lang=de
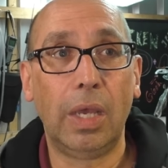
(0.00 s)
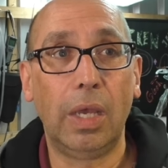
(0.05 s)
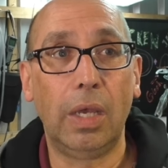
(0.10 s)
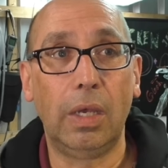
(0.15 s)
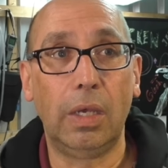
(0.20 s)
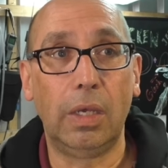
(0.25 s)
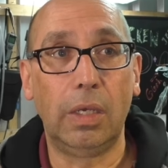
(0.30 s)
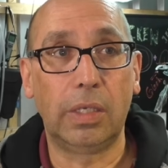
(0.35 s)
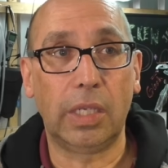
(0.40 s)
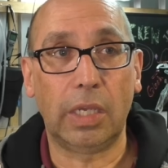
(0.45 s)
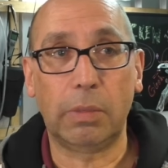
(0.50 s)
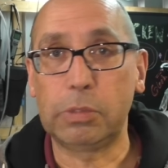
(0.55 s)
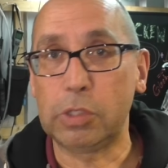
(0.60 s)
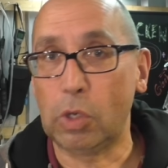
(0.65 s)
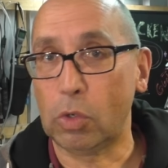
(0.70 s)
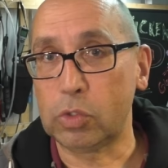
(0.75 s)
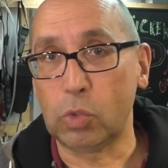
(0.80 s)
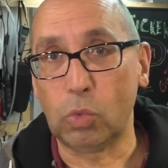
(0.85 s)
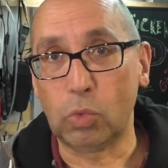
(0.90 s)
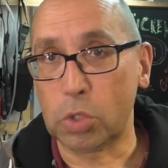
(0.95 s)
Äh, da gibt es
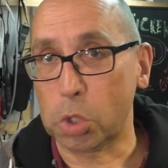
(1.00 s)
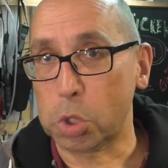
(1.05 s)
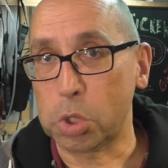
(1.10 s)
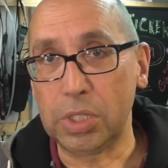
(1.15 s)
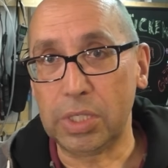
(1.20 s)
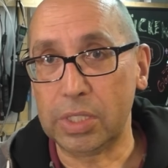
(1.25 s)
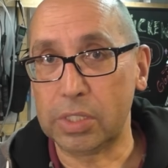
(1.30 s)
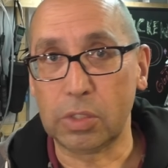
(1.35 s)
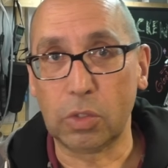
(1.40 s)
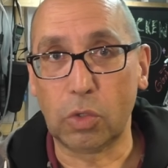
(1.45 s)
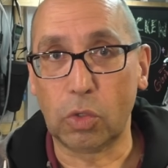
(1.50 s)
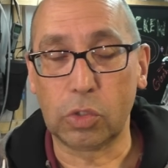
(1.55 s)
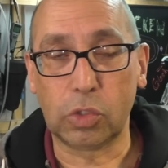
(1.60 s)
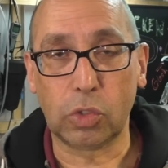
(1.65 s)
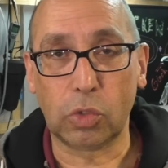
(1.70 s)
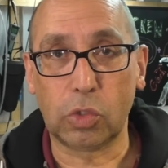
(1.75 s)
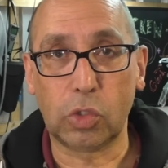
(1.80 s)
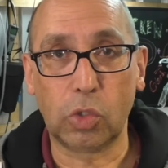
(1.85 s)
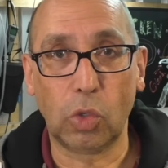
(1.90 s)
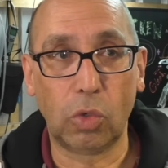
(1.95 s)
ja auch die unterschiedlichsten
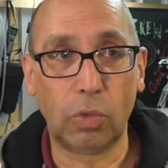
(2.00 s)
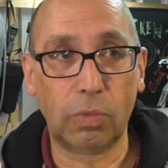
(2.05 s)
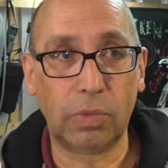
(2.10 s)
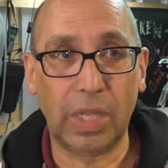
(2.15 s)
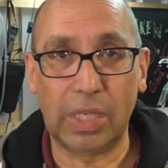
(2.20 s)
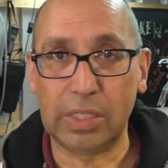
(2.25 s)
Konstruktionen.